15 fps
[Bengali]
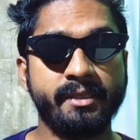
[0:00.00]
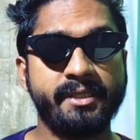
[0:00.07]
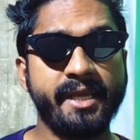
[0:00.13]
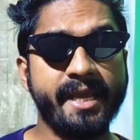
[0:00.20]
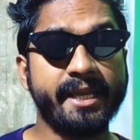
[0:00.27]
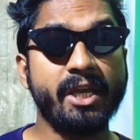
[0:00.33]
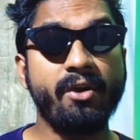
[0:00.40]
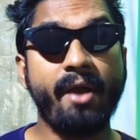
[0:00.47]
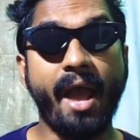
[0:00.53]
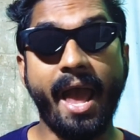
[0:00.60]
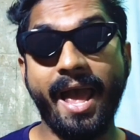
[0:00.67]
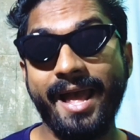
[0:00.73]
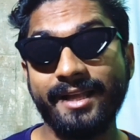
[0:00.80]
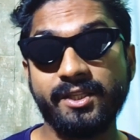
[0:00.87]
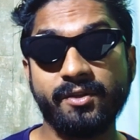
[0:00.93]
যে কেউ
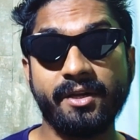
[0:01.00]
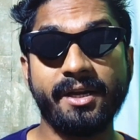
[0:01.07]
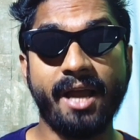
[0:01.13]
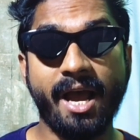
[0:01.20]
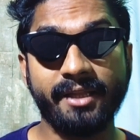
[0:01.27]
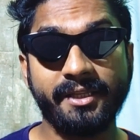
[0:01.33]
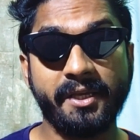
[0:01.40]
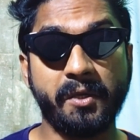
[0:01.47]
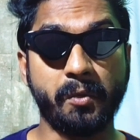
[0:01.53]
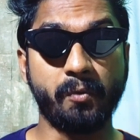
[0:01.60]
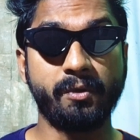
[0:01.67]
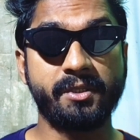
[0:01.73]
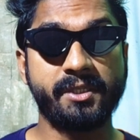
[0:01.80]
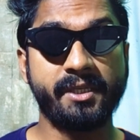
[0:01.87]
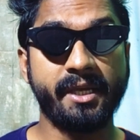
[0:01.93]
একজনের হাতেই
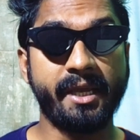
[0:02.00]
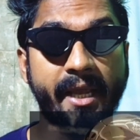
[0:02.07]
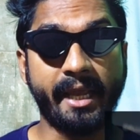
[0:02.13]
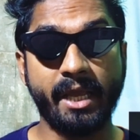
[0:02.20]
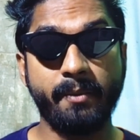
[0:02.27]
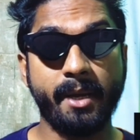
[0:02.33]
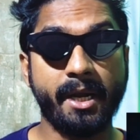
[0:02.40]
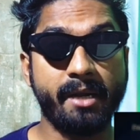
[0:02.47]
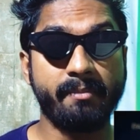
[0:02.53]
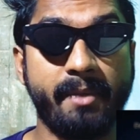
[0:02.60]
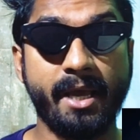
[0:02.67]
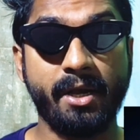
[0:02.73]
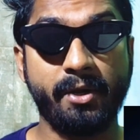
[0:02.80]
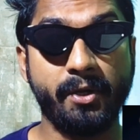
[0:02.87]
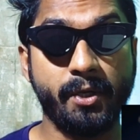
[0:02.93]
উঠছে এবারের
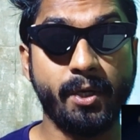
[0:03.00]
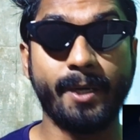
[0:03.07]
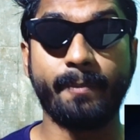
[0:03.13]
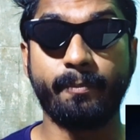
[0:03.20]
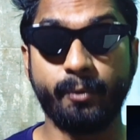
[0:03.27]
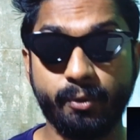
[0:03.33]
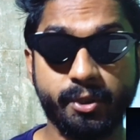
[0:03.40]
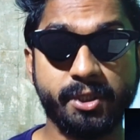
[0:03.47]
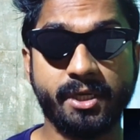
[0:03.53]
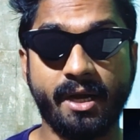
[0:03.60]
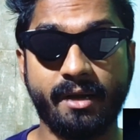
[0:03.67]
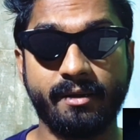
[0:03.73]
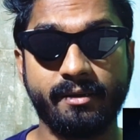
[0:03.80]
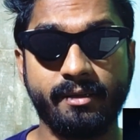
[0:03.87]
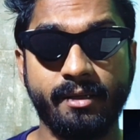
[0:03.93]
ভ্যালন্ডিওর
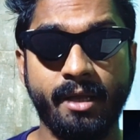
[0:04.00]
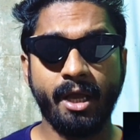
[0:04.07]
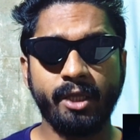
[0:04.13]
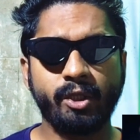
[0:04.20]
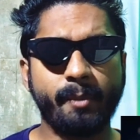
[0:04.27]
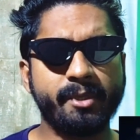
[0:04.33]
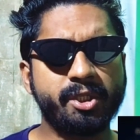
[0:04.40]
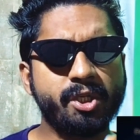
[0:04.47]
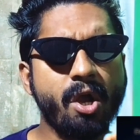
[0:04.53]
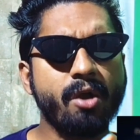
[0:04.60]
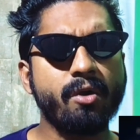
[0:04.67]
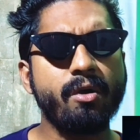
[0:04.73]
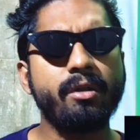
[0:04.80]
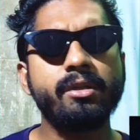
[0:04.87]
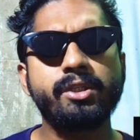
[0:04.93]
পুরস্কার তবে
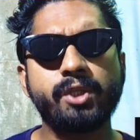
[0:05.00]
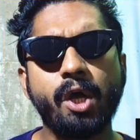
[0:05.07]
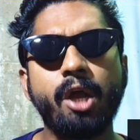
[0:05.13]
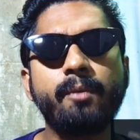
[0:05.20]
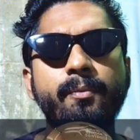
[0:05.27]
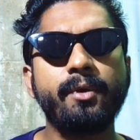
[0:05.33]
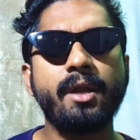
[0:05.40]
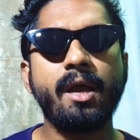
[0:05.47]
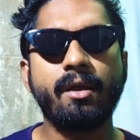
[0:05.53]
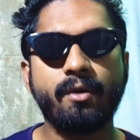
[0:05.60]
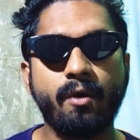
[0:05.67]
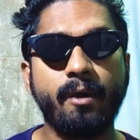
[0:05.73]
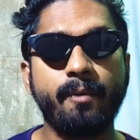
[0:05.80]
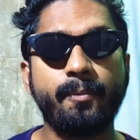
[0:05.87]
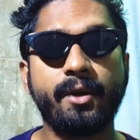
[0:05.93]
সকল জল্পনা
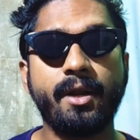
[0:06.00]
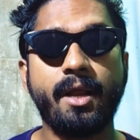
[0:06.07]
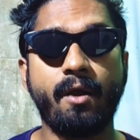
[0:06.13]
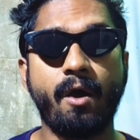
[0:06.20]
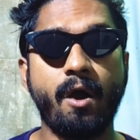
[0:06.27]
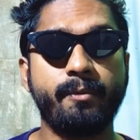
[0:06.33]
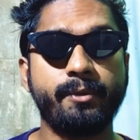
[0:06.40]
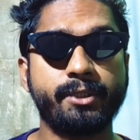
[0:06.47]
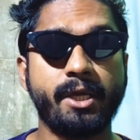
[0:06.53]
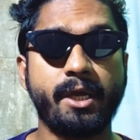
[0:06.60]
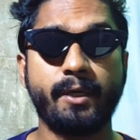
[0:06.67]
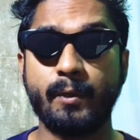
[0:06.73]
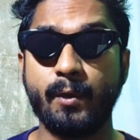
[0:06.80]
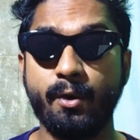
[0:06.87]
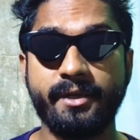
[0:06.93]
কল্পনার
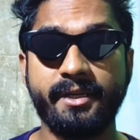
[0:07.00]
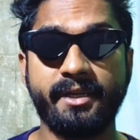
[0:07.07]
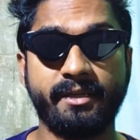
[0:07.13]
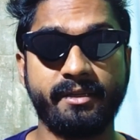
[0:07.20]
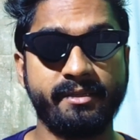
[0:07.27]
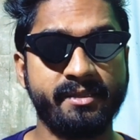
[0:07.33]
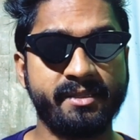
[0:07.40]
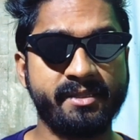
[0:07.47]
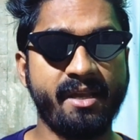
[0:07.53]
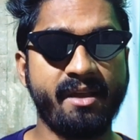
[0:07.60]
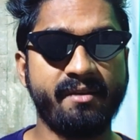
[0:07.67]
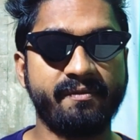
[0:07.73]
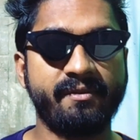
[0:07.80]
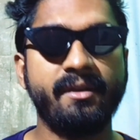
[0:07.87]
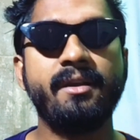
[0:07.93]
অবসান ঘটিয়ে সাফ